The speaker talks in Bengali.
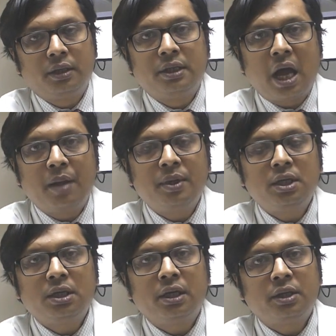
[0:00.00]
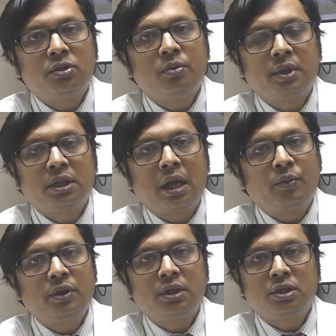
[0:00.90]
ডায়াবেটিক রেটিনোপ্যাথি
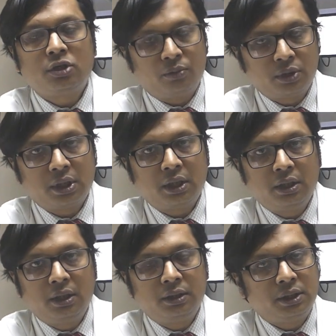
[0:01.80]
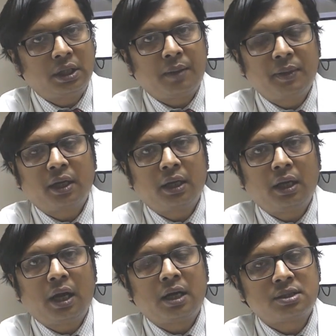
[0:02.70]
এমন একটি সমস্যা যেটা আপনাকে
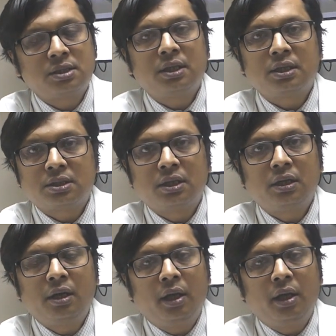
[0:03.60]
আস্তে আস্তে